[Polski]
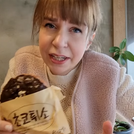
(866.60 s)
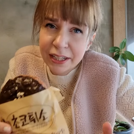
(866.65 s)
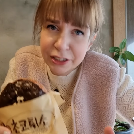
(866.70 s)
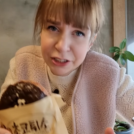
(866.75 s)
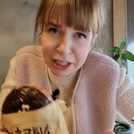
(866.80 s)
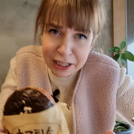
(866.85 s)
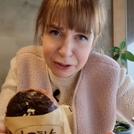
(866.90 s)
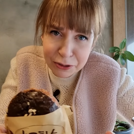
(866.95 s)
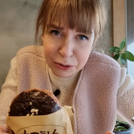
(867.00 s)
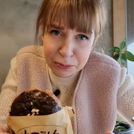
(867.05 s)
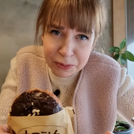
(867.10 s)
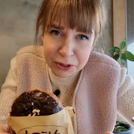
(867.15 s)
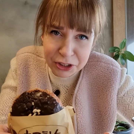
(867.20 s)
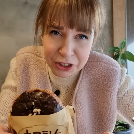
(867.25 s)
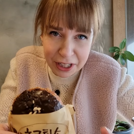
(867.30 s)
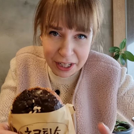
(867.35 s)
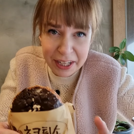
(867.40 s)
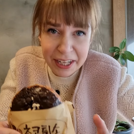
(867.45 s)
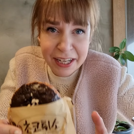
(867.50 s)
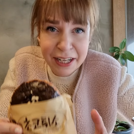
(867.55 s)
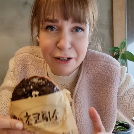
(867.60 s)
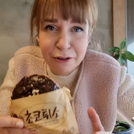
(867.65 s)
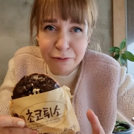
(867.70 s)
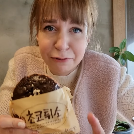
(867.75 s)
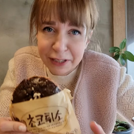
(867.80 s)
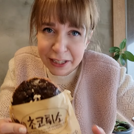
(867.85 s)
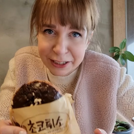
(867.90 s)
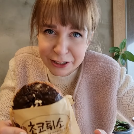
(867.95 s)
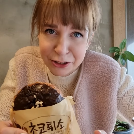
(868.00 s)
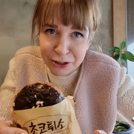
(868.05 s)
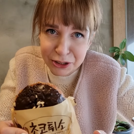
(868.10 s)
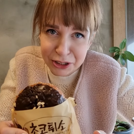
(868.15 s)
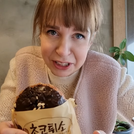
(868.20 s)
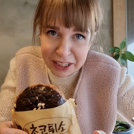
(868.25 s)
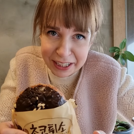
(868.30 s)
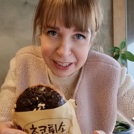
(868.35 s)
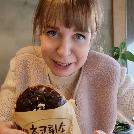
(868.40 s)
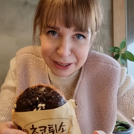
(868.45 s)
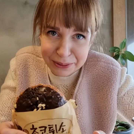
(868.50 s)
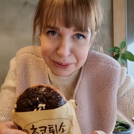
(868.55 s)
Szanujmy się, większość
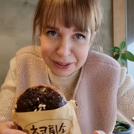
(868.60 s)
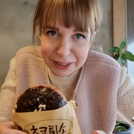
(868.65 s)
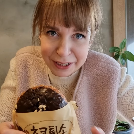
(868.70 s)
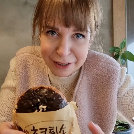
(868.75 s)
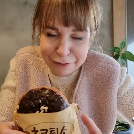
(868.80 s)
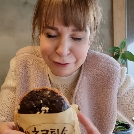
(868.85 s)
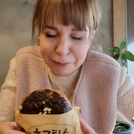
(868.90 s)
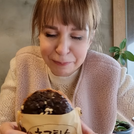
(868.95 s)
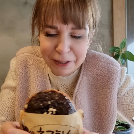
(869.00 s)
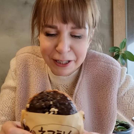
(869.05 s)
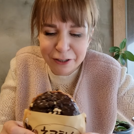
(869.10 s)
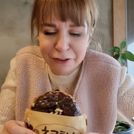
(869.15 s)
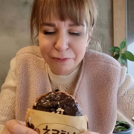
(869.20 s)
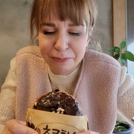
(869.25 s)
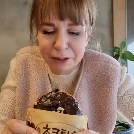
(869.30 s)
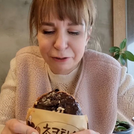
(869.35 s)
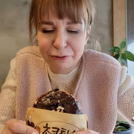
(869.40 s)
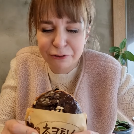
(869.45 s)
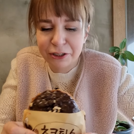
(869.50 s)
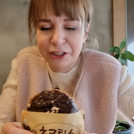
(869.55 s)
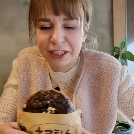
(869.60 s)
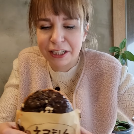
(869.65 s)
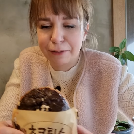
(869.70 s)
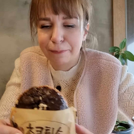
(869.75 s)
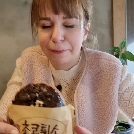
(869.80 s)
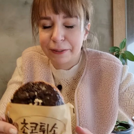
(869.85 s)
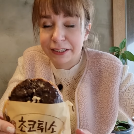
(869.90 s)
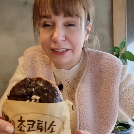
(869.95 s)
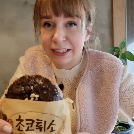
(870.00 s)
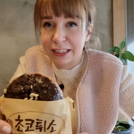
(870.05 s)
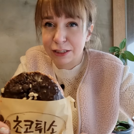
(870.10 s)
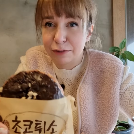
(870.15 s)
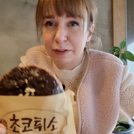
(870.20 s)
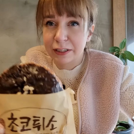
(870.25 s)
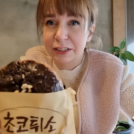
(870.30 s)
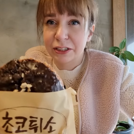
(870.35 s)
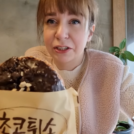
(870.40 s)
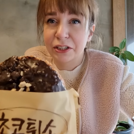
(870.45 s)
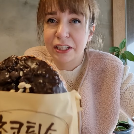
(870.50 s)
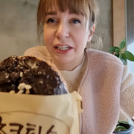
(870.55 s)
takich słodkich wypieków ma w Korei pastę z
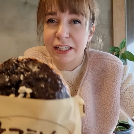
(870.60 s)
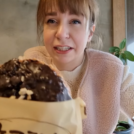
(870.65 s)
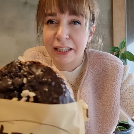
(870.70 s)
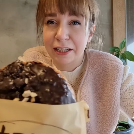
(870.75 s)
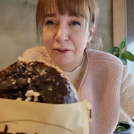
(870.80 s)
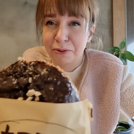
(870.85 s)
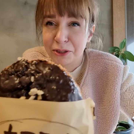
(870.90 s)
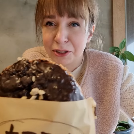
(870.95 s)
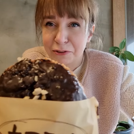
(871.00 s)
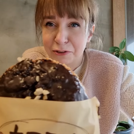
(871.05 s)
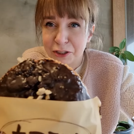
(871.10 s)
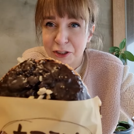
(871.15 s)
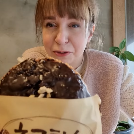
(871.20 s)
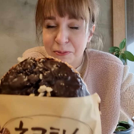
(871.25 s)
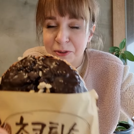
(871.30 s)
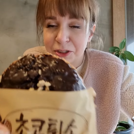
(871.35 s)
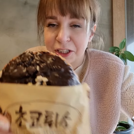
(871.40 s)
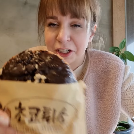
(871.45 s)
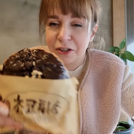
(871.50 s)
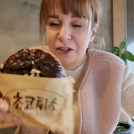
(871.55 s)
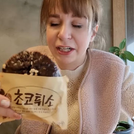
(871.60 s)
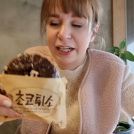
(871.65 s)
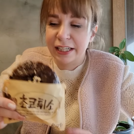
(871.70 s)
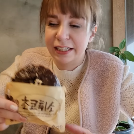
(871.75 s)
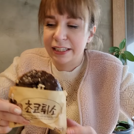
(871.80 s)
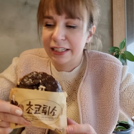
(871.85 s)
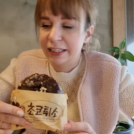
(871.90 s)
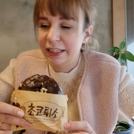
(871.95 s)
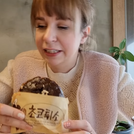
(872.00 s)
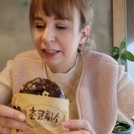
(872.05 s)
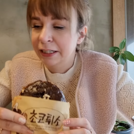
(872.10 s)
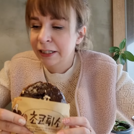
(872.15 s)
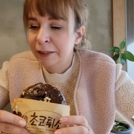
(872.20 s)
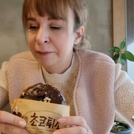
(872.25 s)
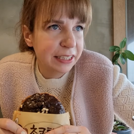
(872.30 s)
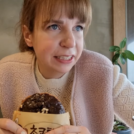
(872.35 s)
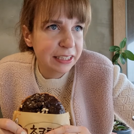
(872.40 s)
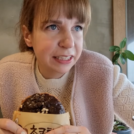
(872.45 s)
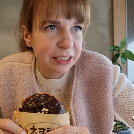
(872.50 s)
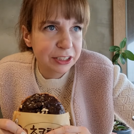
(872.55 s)
fasoli, a na górze wzięliśmy czekoladę. I,
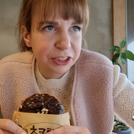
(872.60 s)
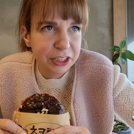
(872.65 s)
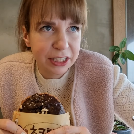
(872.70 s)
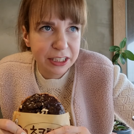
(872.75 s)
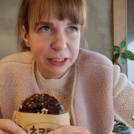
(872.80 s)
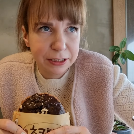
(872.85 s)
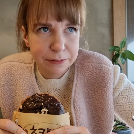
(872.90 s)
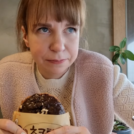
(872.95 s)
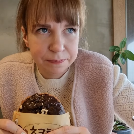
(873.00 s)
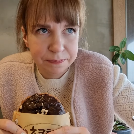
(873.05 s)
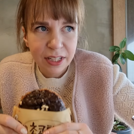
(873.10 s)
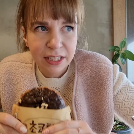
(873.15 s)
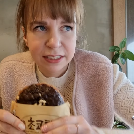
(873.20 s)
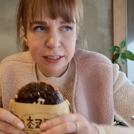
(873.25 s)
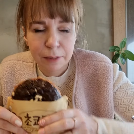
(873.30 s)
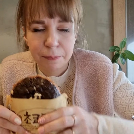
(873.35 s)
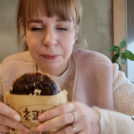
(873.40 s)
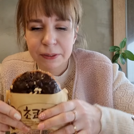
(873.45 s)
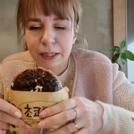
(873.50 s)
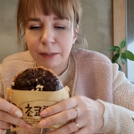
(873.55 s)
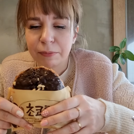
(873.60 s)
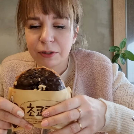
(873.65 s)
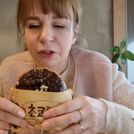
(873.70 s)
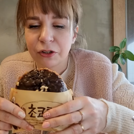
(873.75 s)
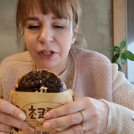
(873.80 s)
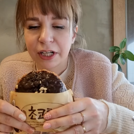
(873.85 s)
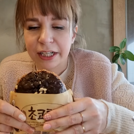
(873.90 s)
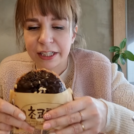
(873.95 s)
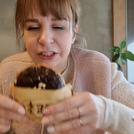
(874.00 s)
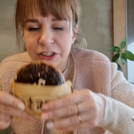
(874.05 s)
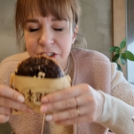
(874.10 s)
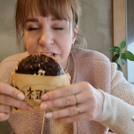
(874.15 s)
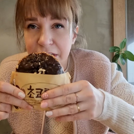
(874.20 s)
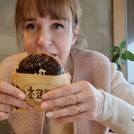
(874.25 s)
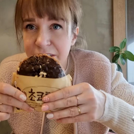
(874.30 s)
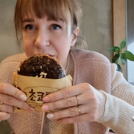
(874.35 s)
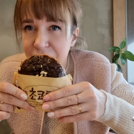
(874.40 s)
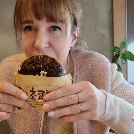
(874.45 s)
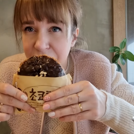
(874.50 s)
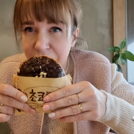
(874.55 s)
I, jeżeli zapytamy
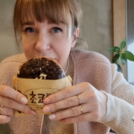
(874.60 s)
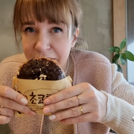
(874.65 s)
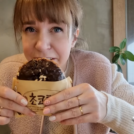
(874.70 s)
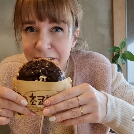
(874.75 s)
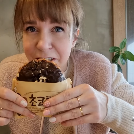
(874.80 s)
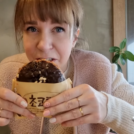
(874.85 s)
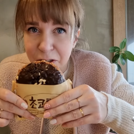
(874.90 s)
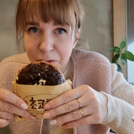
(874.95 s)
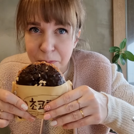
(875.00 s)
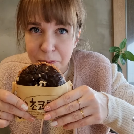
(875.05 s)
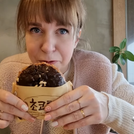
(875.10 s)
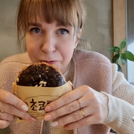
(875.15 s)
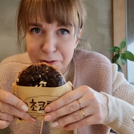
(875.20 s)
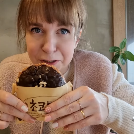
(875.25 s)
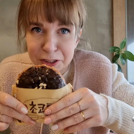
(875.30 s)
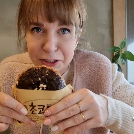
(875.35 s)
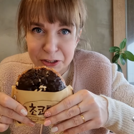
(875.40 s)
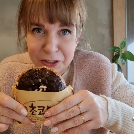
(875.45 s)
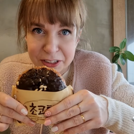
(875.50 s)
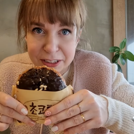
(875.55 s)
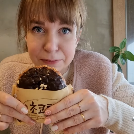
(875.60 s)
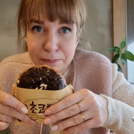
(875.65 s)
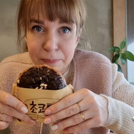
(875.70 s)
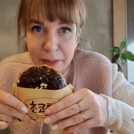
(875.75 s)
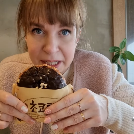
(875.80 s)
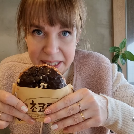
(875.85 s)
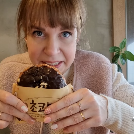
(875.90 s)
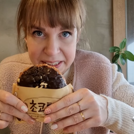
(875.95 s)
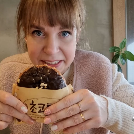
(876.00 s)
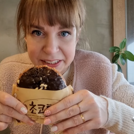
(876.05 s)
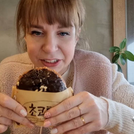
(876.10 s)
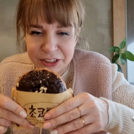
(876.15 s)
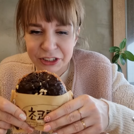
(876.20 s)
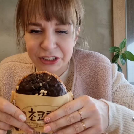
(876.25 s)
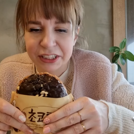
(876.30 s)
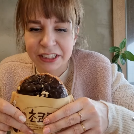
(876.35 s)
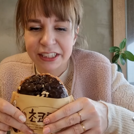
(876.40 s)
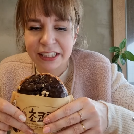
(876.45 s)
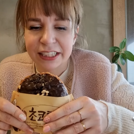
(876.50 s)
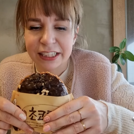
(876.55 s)
Koreańczyka, co to jest, to on powie, że to jest bang,
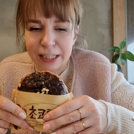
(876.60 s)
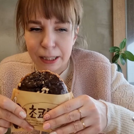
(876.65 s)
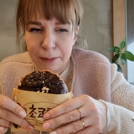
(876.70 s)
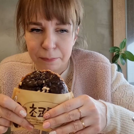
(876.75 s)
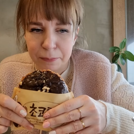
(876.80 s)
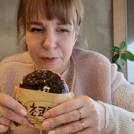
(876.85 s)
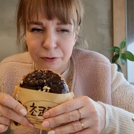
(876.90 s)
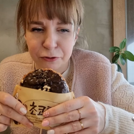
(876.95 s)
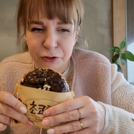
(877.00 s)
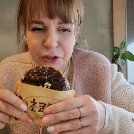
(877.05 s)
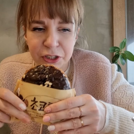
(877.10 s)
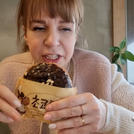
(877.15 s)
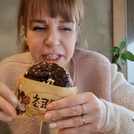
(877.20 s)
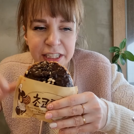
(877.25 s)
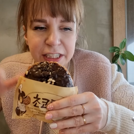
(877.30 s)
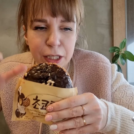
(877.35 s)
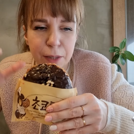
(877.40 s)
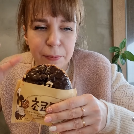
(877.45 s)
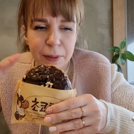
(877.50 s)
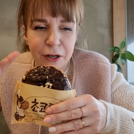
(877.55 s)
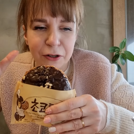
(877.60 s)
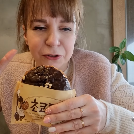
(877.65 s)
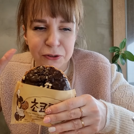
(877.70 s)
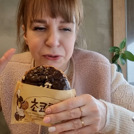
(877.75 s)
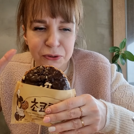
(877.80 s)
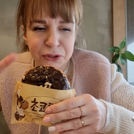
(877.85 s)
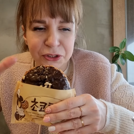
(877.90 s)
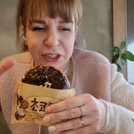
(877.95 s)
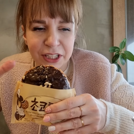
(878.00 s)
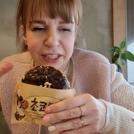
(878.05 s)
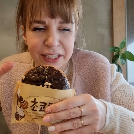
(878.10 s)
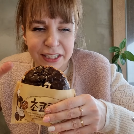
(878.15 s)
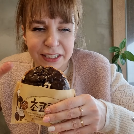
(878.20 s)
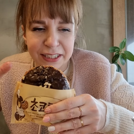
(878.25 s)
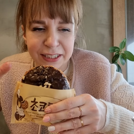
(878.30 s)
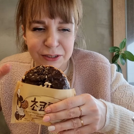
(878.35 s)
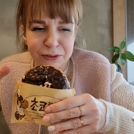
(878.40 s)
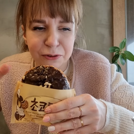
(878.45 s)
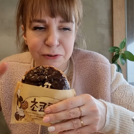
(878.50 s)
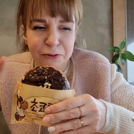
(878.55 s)
czyli chleb, bo w Korei nie ma odróżnienia
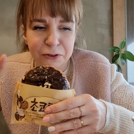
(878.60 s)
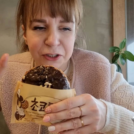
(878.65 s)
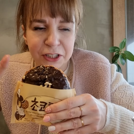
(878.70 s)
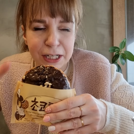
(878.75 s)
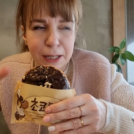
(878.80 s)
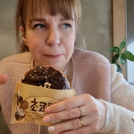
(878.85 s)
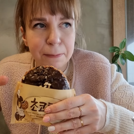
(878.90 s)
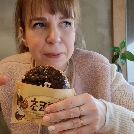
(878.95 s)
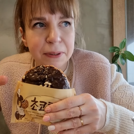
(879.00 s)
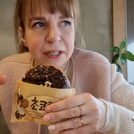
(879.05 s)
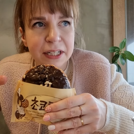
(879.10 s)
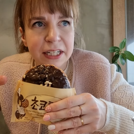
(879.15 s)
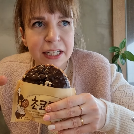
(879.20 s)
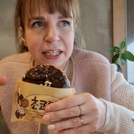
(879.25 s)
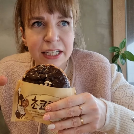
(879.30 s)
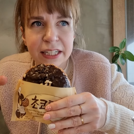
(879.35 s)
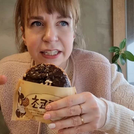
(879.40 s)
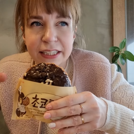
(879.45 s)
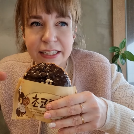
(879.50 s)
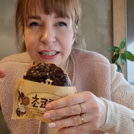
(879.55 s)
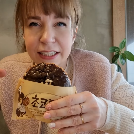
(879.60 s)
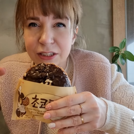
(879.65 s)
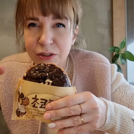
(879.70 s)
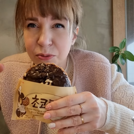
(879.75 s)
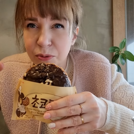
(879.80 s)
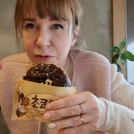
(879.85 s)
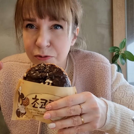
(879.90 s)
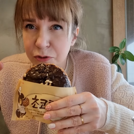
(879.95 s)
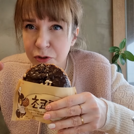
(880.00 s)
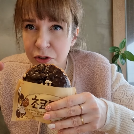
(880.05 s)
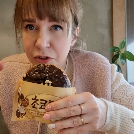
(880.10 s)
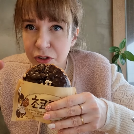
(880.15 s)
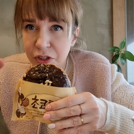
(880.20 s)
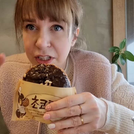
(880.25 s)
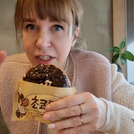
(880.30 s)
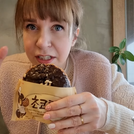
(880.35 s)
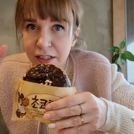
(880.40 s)
na słowo chleb i na słowo,